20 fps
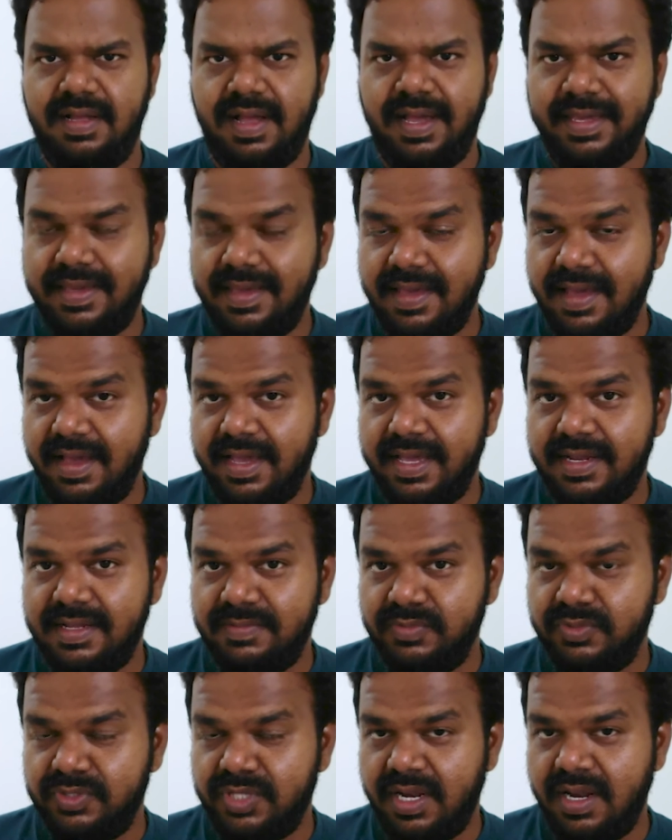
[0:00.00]

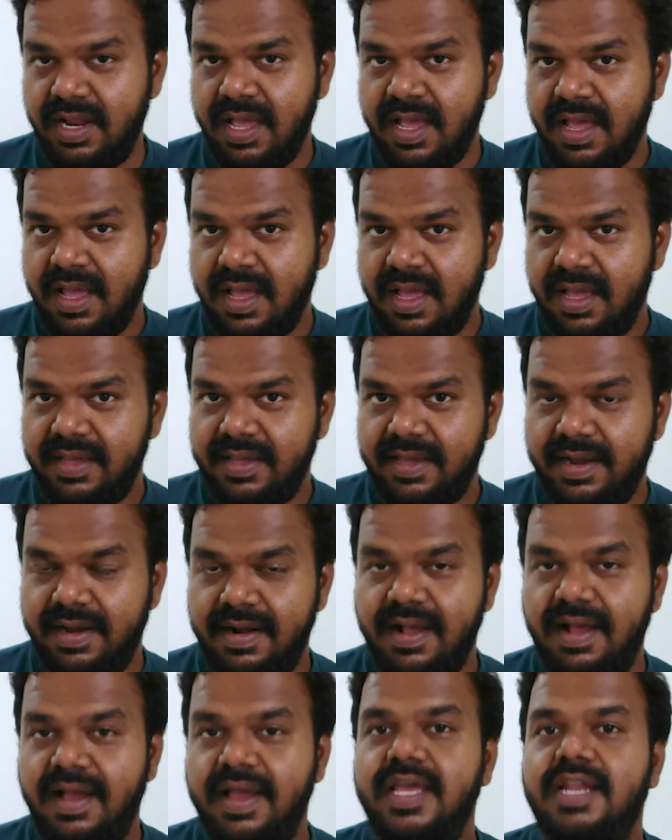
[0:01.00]
ஐயாயிரம் முதல்
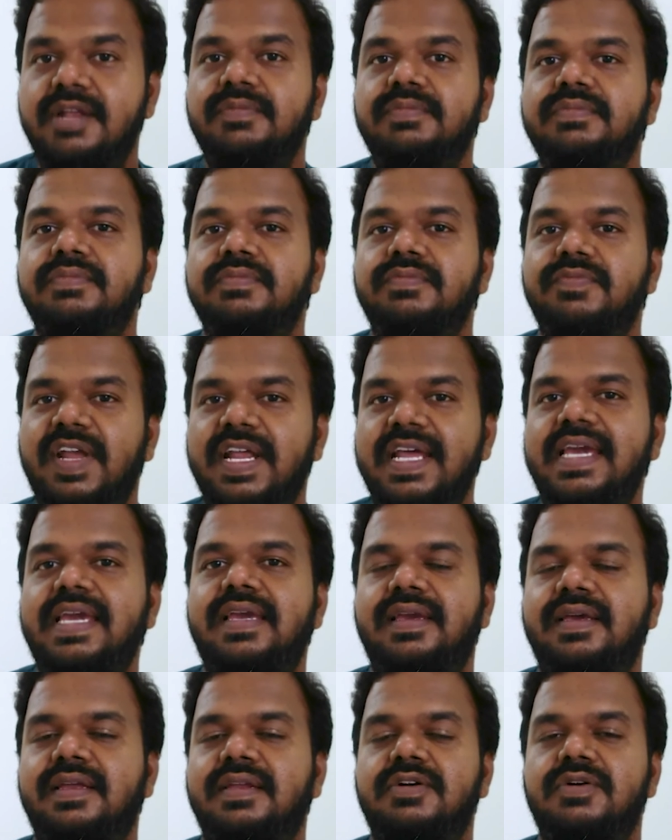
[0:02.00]
ஏழாயிரம் வரை
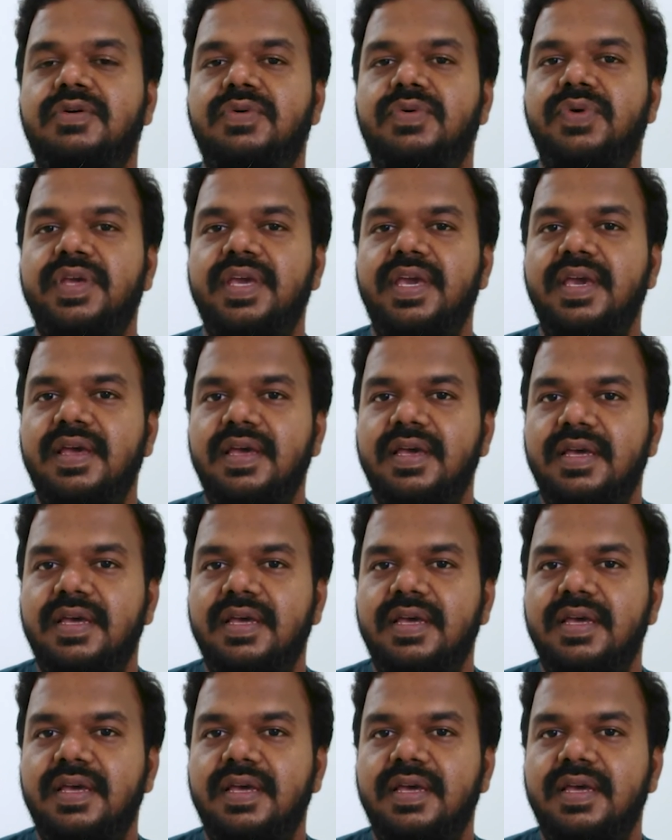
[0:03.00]
இருக்கக்கூடிய